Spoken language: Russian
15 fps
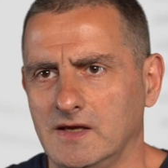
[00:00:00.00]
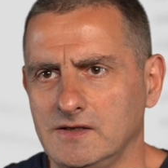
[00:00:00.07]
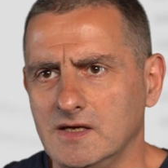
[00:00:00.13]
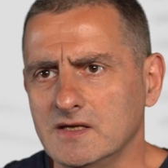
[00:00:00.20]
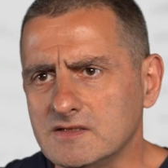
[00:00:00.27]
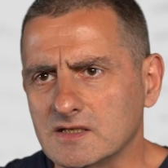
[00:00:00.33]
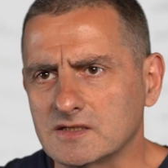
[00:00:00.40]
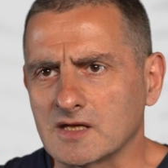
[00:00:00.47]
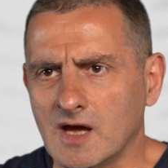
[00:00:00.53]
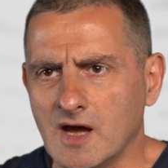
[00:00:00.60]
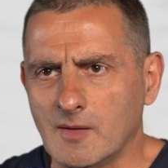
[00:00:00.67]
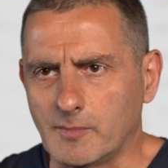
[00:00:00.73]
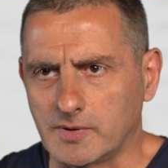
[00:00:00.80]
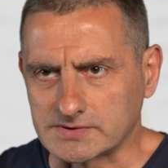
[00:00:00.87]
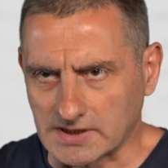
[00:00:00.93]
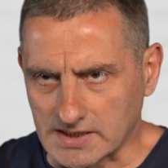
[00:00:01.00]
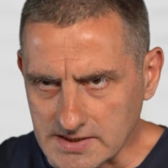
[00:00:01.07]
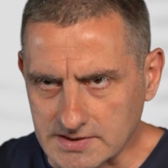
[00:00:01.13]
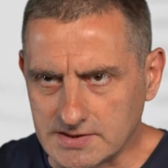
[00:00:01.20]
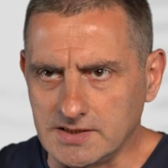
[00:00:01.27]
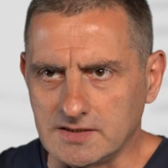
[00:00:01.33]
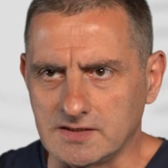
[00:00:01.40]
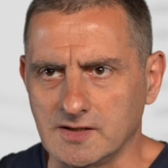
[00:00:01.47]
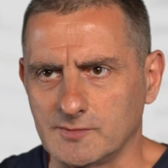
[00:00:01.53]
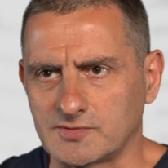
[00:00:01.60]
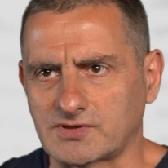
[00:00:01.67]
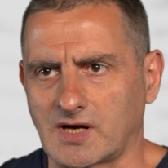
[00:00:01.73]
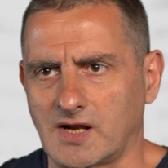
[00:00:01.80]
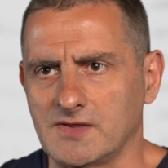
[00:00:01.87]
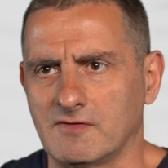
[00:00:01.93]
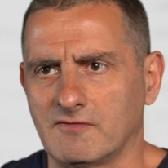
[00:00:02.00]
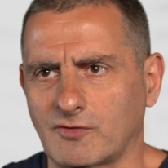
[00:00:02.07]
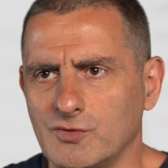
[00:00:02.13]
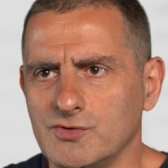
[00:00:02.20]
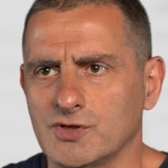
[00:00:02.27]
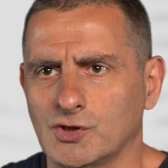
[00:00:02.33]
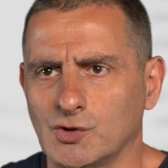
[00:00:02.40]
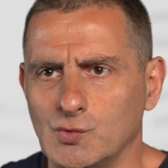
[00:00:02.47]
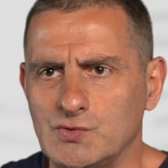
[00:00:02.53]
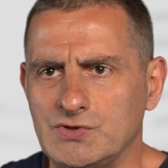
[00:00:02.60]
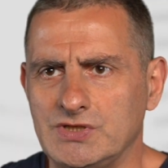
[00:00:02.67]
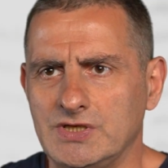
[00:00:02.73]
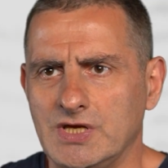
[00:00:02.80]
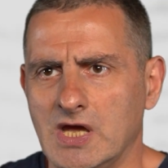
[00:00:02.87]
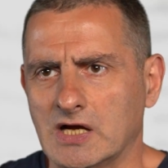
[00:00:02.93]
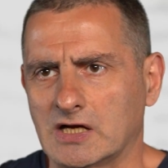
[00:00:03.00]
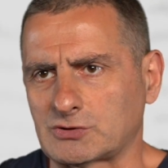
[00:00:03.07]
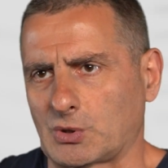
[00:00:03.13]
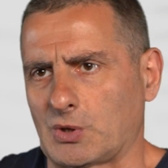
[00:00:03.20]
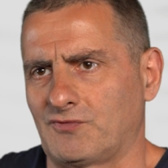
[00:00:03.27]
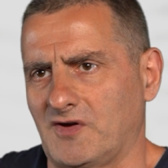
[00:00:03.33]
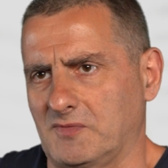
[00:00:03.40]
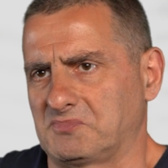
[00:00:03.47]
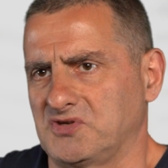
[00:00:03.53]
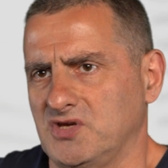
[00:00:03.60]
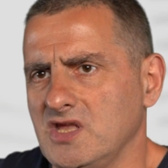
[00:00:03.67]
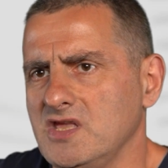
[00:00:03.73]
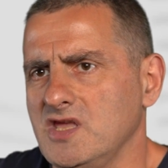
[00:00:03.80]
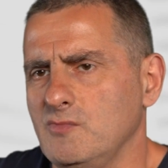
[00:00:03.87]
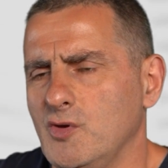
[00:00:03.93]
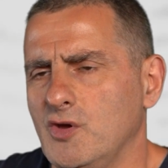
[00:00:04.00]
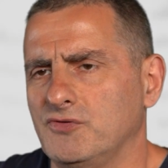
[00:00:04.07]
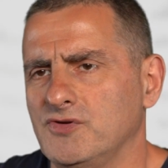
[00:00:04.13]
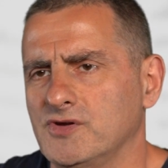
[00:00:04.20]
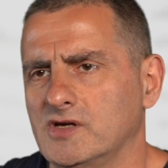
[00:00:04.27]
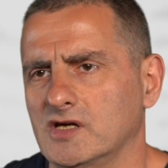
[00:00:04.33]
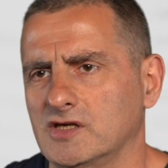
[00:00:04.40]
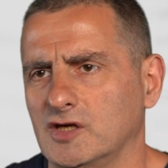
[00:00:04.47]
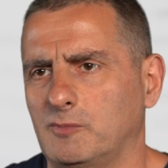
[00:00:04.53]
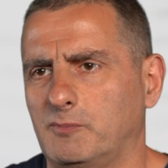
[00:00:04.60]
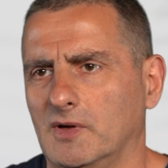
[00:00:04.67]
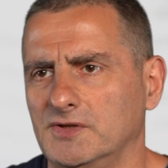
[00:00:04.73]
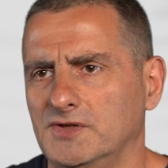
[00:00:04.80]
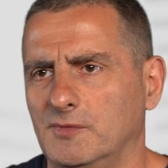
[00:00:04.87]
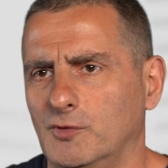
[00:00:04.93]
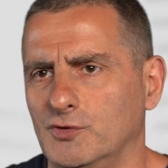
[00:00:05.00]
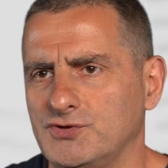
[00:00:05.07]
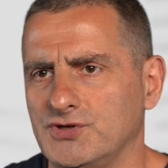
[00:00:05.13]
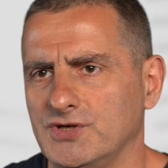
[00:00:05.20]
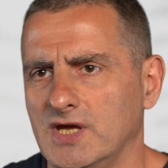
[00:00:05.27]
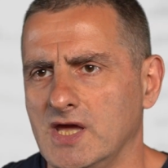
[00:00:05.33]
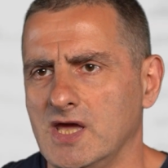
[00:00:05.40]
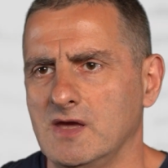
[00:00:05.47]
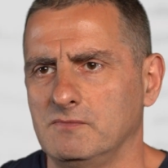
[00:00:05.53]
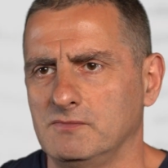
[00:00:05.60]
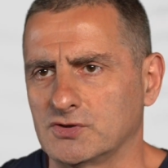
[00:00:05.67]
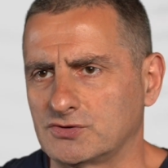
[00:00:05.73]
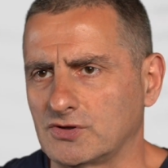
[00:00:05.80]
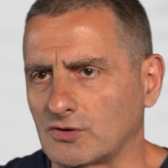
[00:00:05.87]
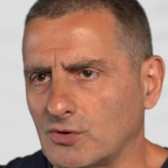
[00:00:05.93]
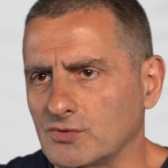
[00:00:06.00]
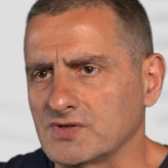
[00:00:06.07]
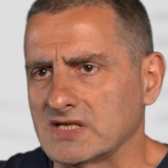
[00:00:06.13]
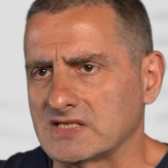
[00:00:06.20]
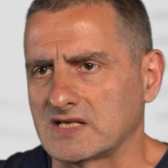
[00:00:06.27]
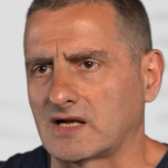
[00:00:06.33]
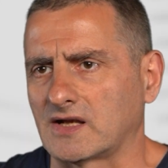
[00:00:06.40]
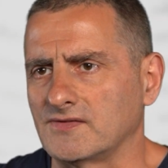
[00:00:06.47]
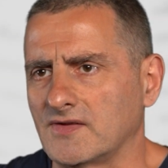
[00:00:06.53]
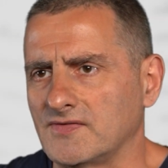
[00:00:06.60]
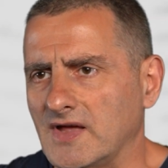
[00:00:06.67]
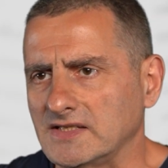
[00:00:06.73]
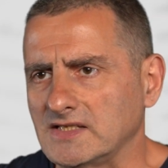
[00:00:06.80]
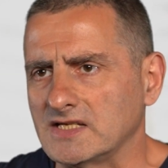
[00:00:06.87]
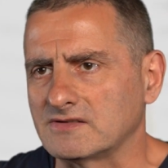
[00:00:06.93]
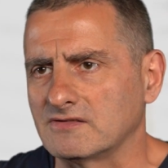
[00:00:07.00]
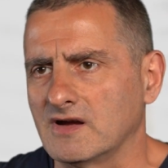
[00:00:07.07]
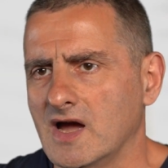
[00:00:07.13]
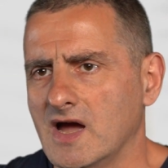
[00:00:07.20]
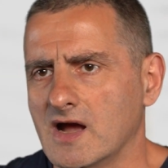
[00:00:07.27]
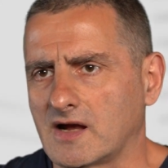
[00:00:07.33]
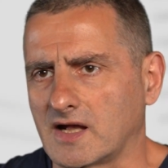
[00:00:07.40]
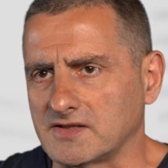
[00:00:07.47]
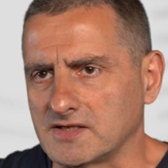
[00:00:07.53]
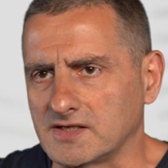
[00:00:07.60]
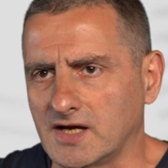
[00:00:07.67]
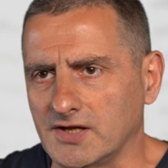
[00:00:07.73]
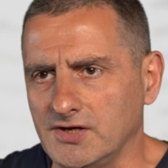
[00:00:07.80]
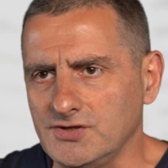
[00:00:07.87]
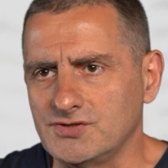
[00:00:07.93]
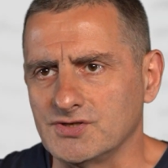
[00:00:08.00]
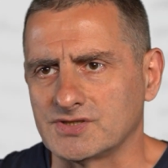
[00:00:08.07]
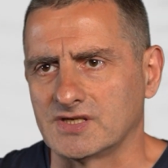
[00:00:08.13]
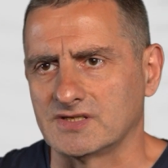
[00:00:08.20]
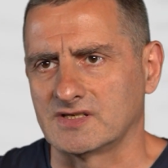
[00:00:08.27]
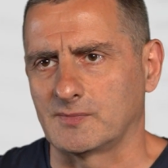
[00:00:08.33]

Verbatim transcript: Ездят по транзитным странам вроде Грузии, которые вообще не имеют никаких полномочий. Международное законодательство категорически